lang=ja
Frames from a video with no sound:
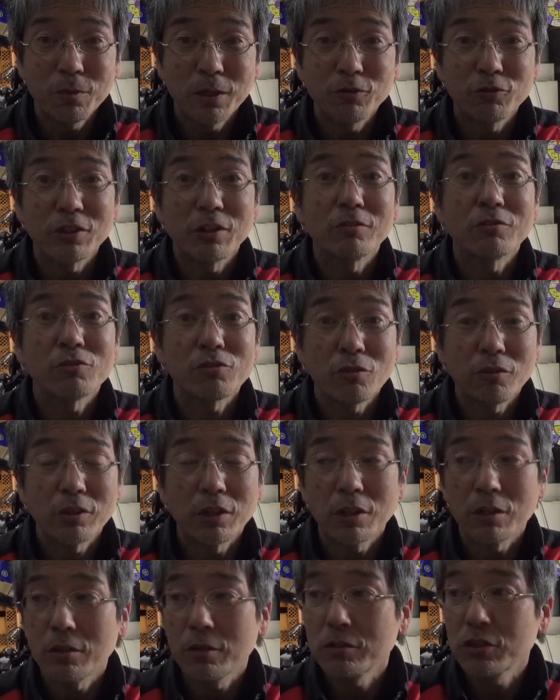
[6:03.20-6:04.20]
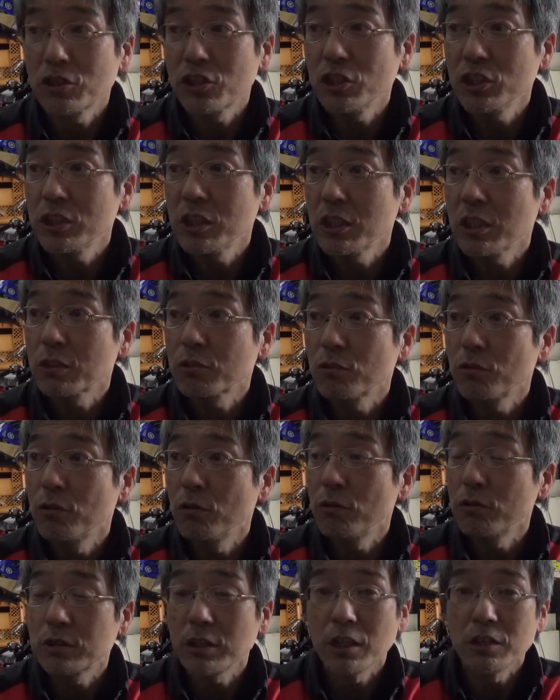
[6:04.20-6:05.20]
万の車両ですよだから仕入れだ
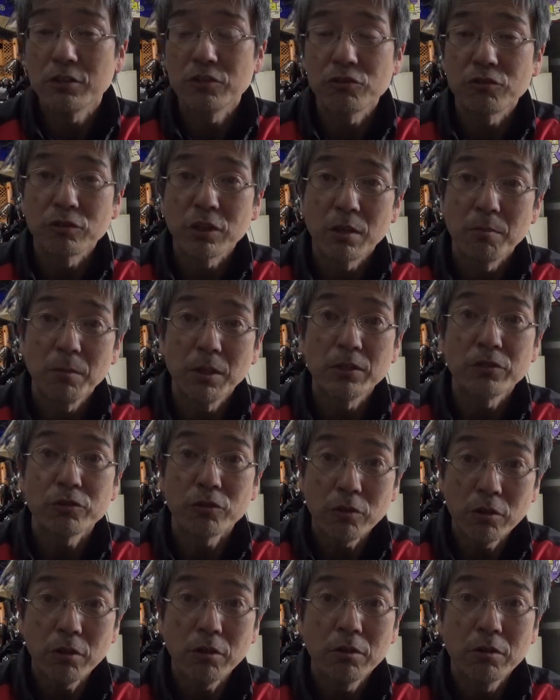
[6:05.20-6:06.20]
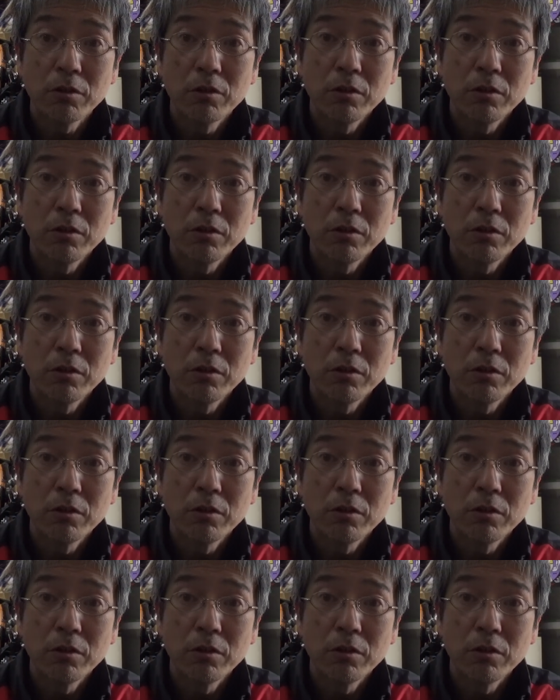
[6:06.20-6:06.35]
と30何万でしょ